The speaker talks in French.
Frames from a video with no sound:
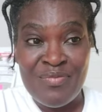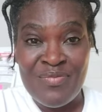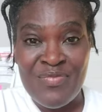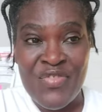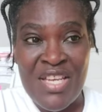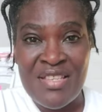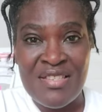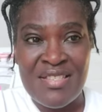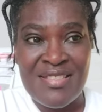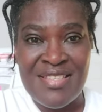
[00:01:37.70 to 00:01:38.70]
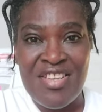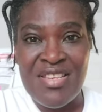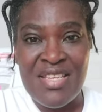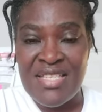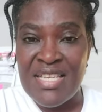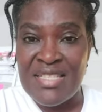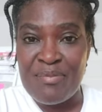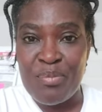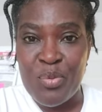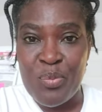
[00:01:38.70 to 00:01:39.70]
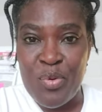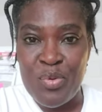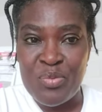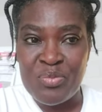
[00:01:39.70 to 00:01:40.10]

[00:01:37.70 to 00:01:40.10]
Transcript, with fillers: viennent tenir certains propos